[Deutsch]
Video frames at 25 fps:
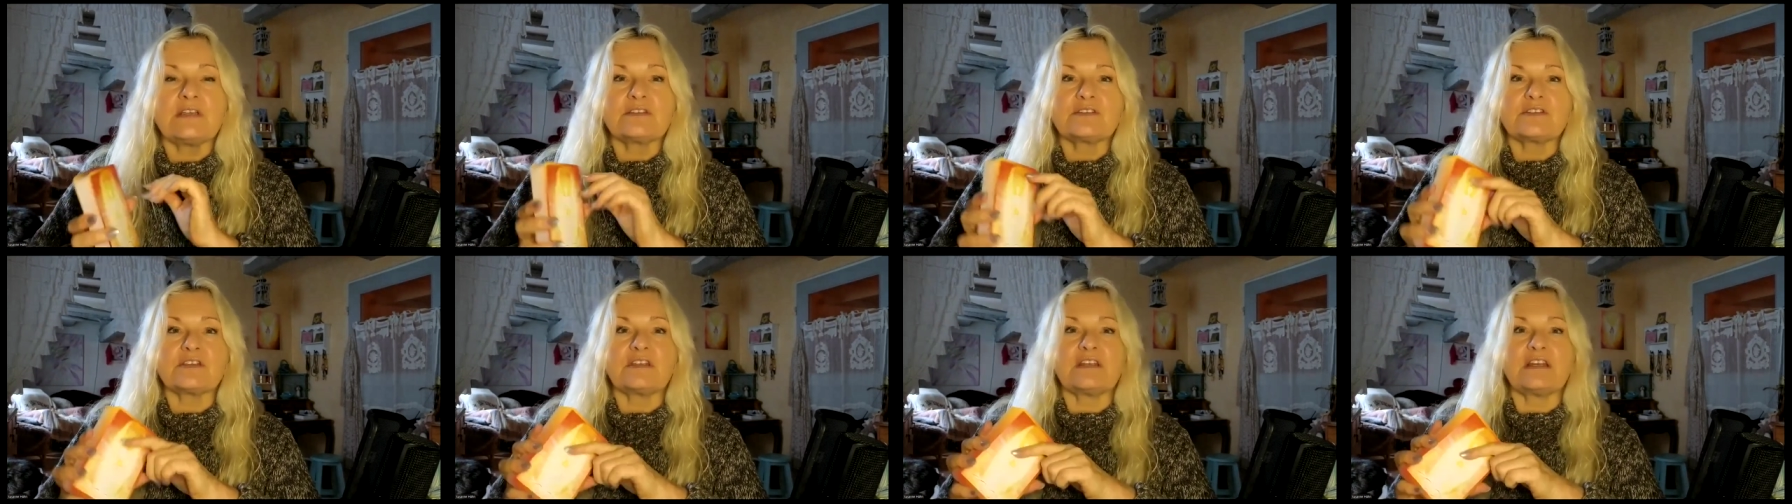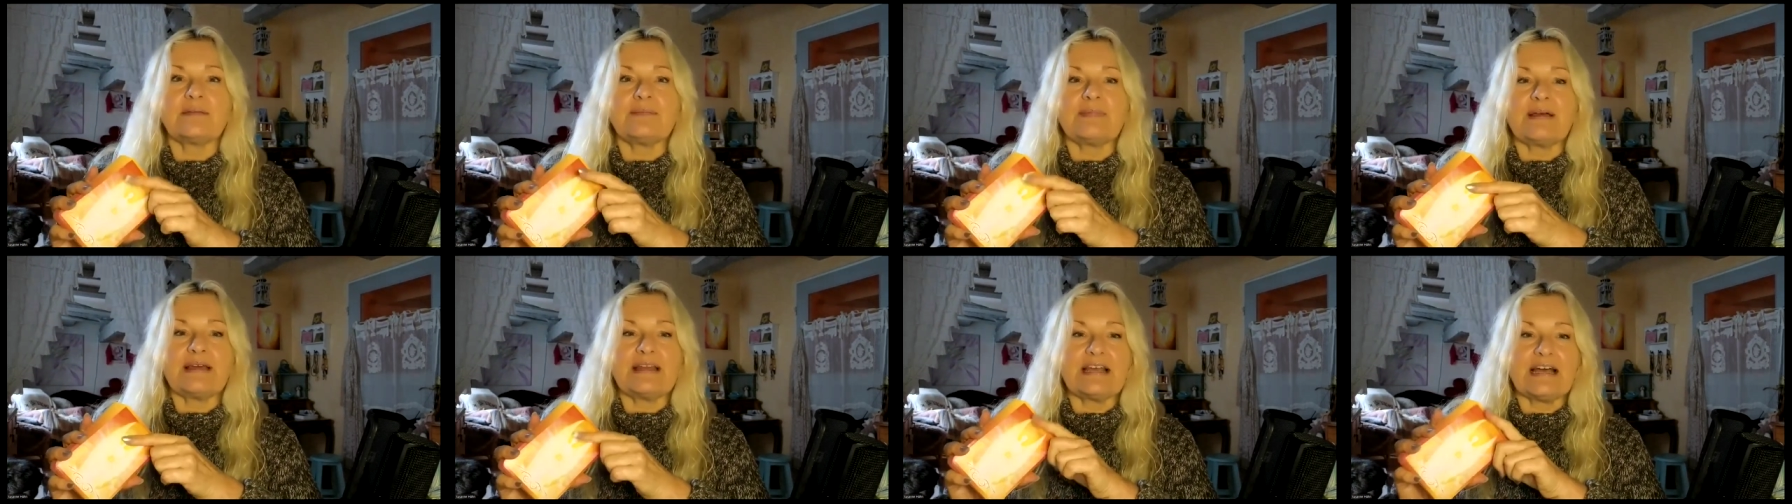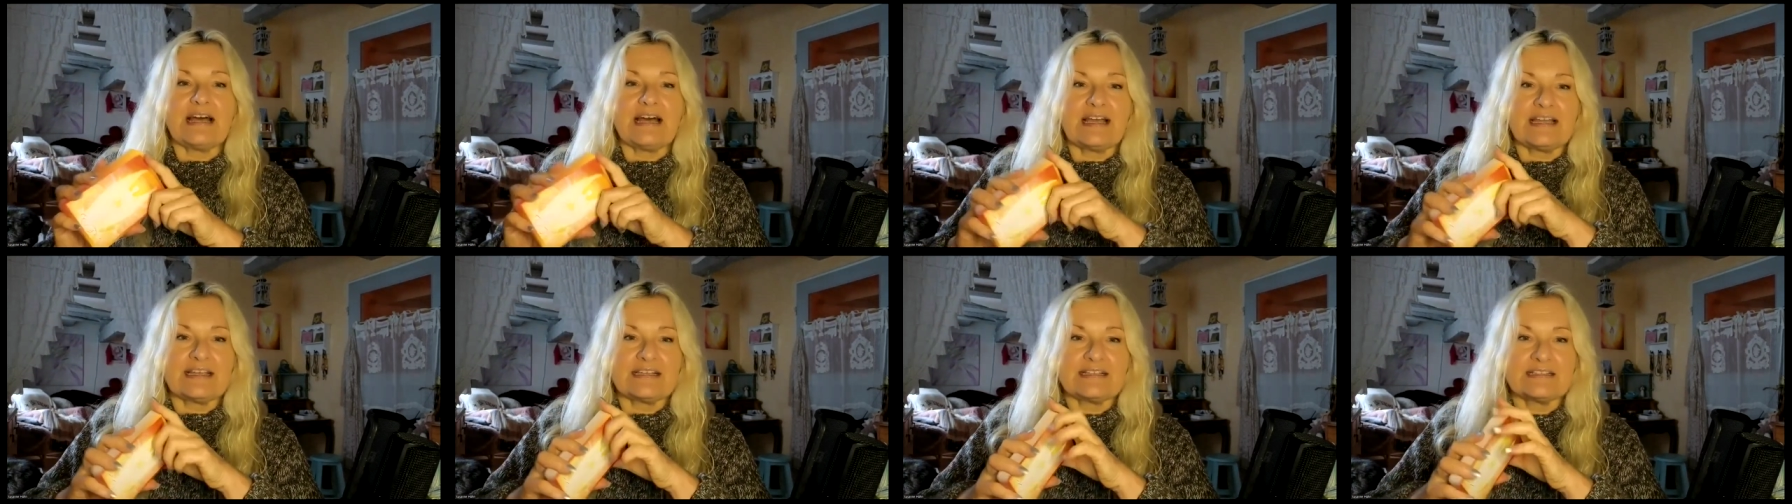sondern
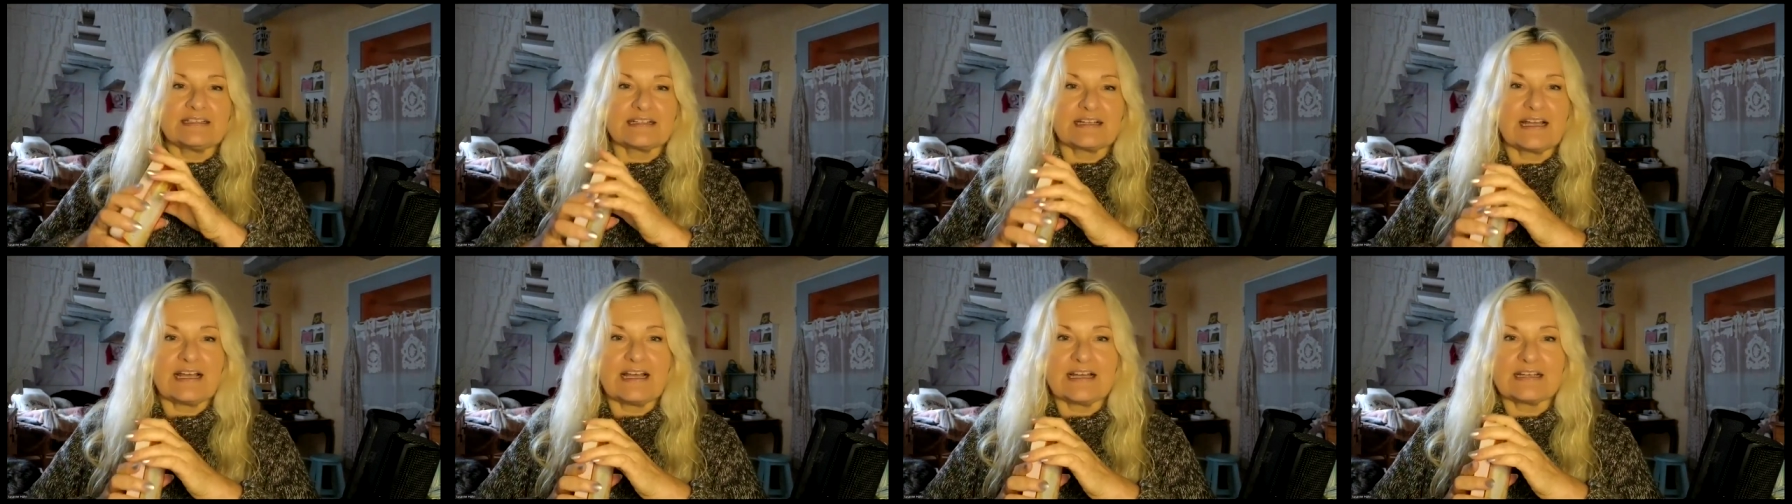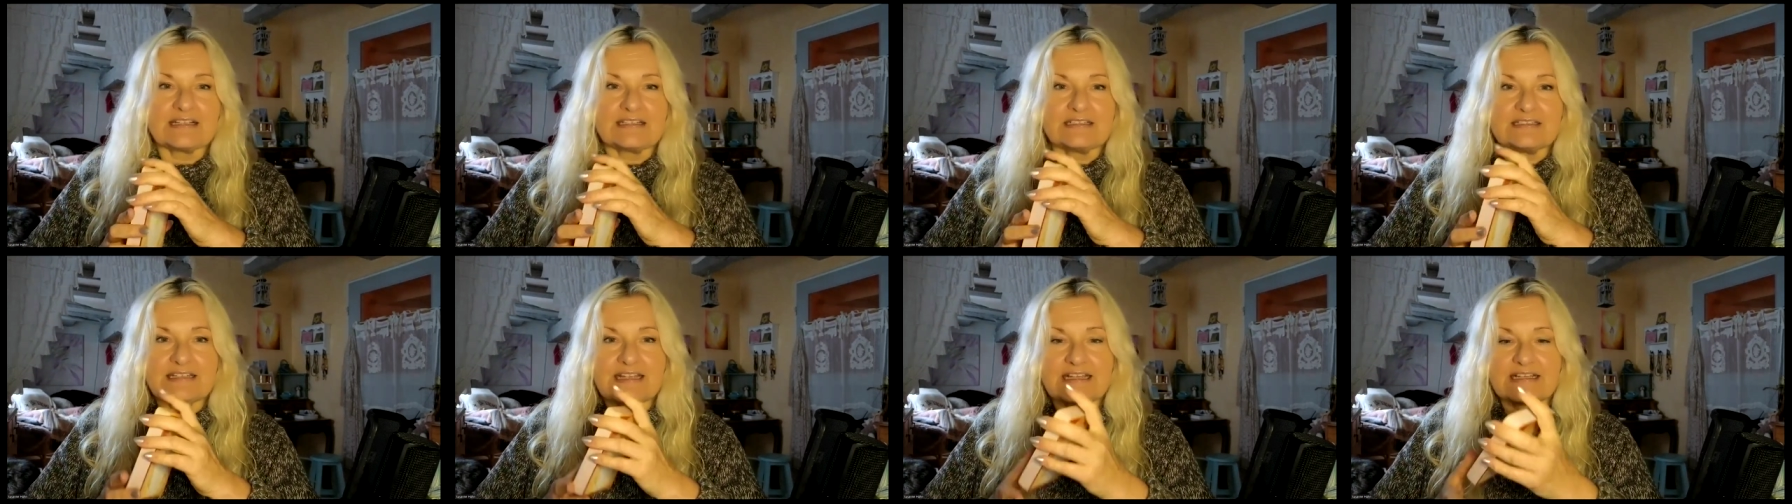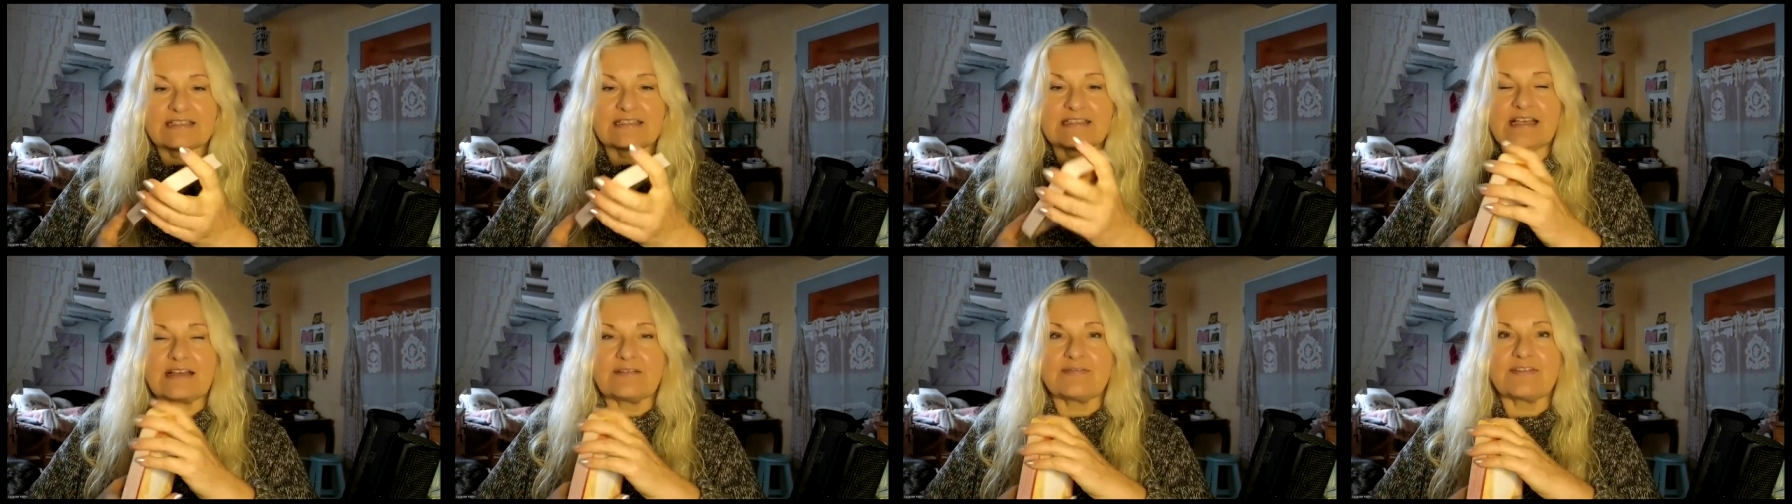meine eigenen
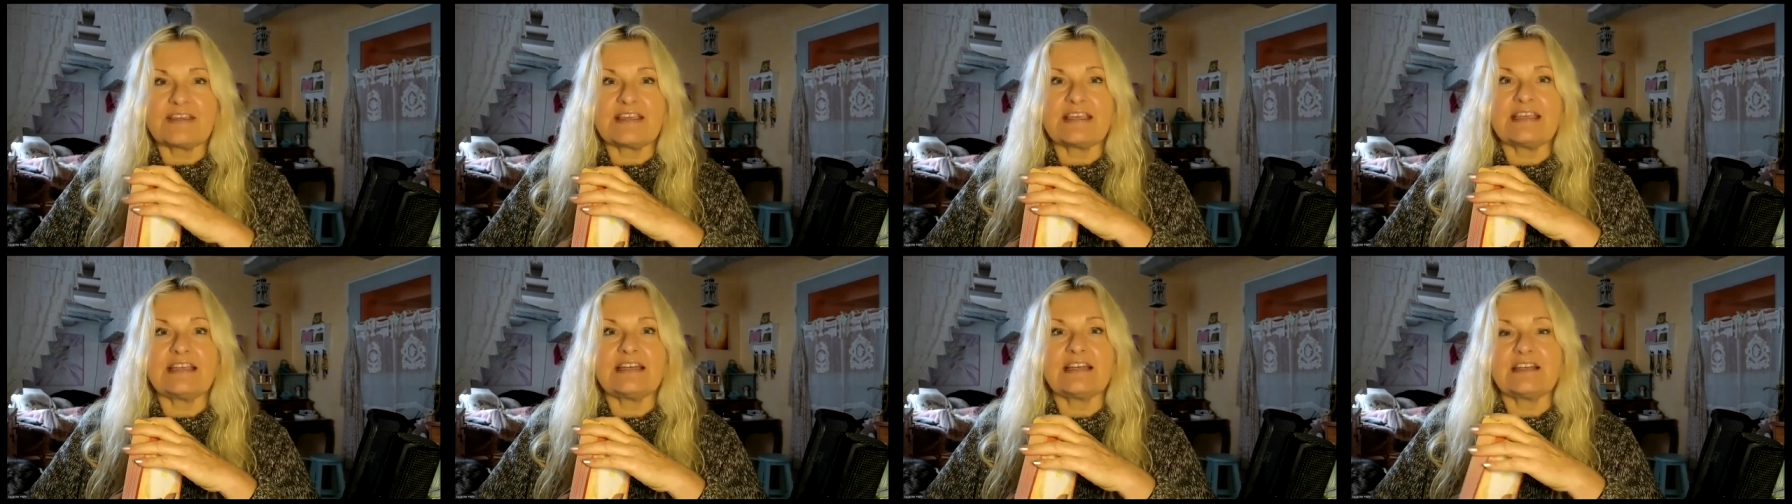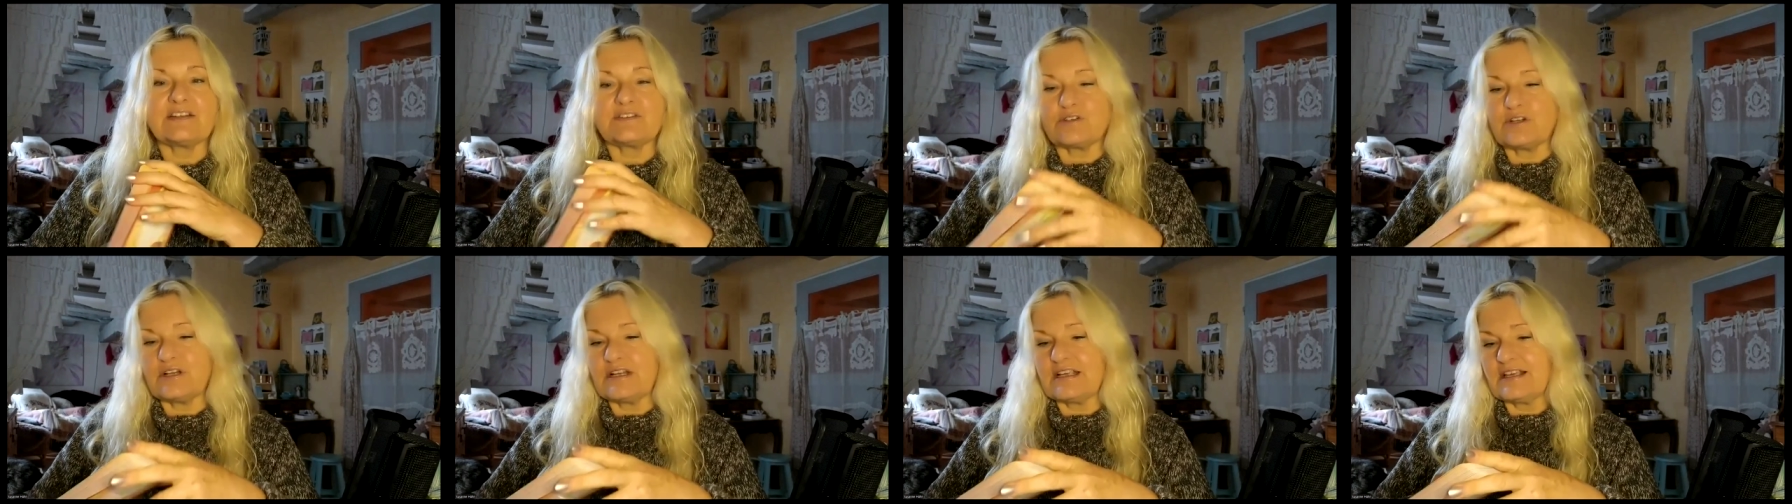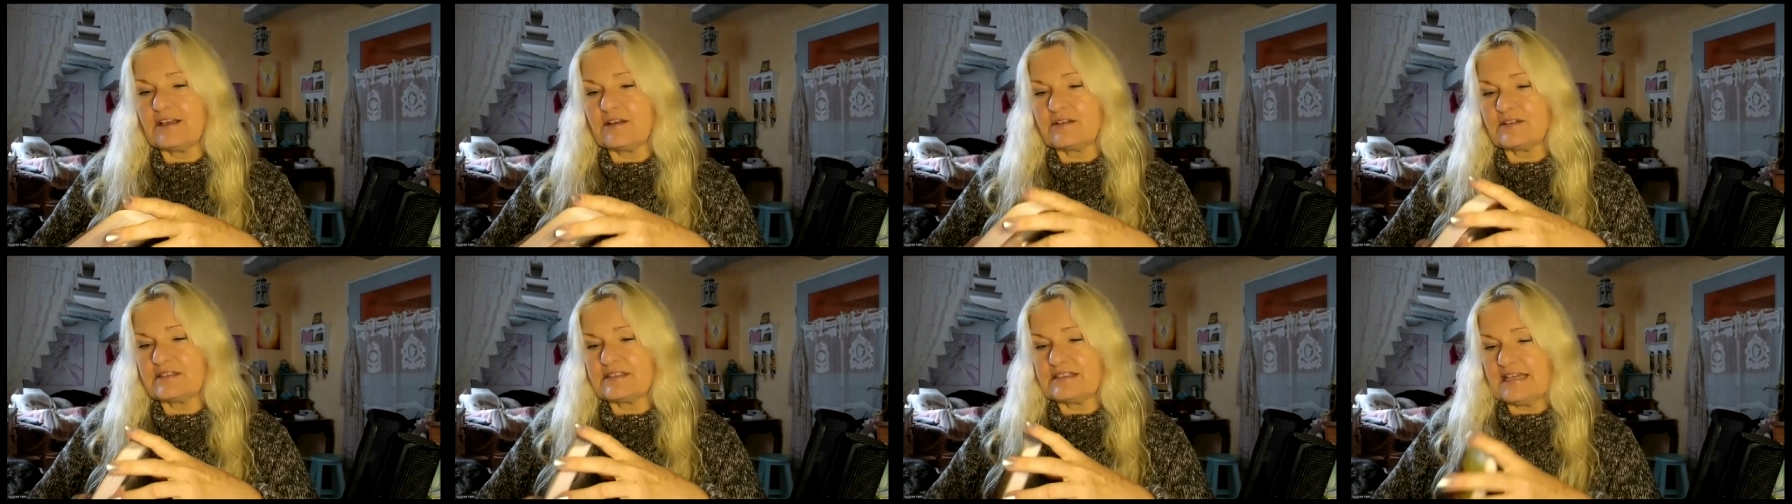Kartendecks darf ich hier
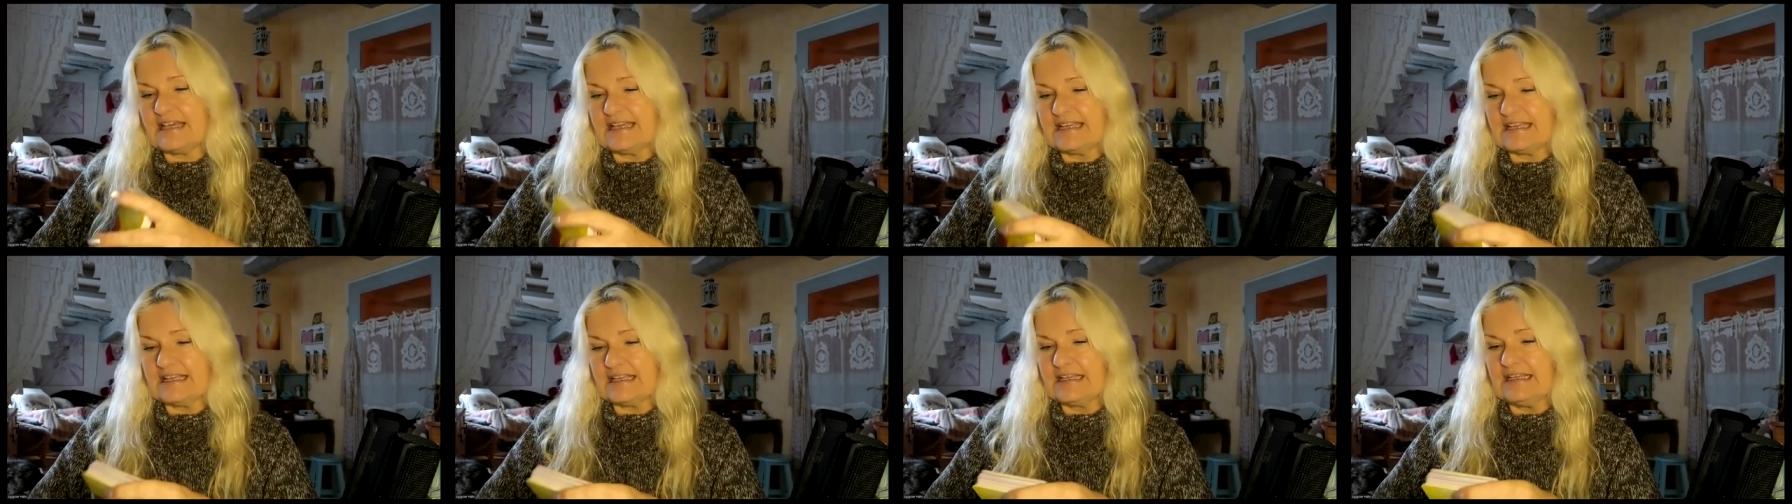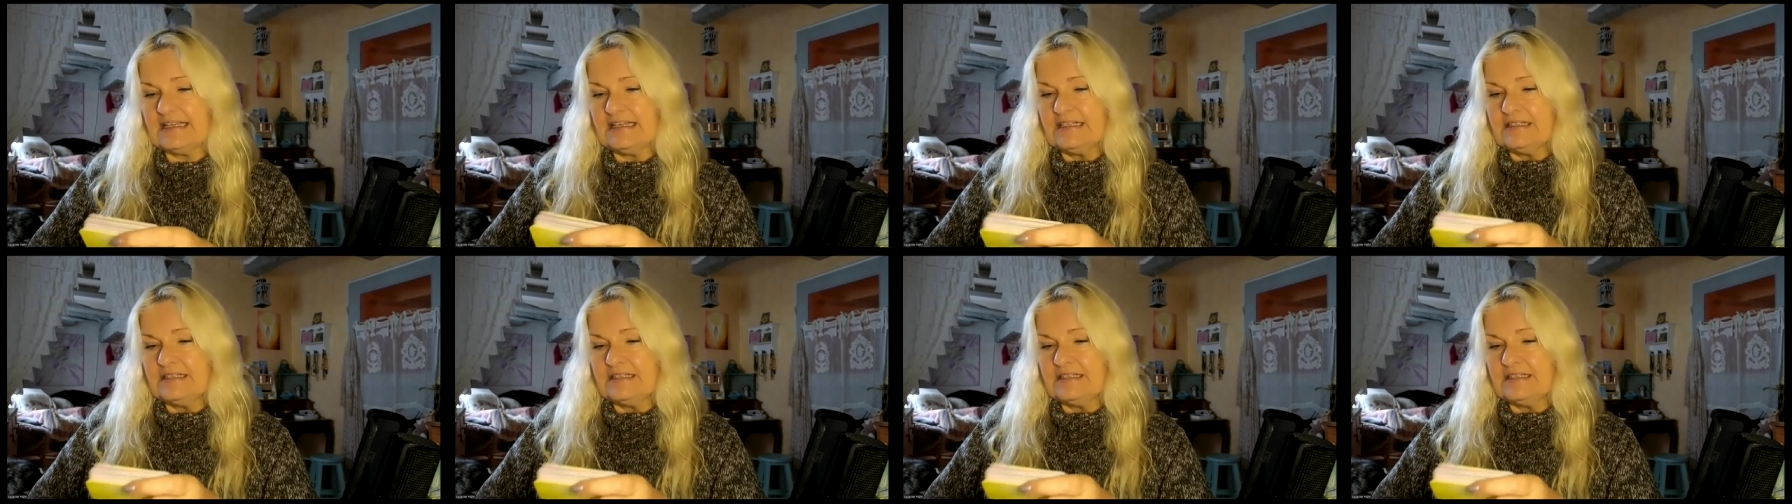natürlich auch zeigen.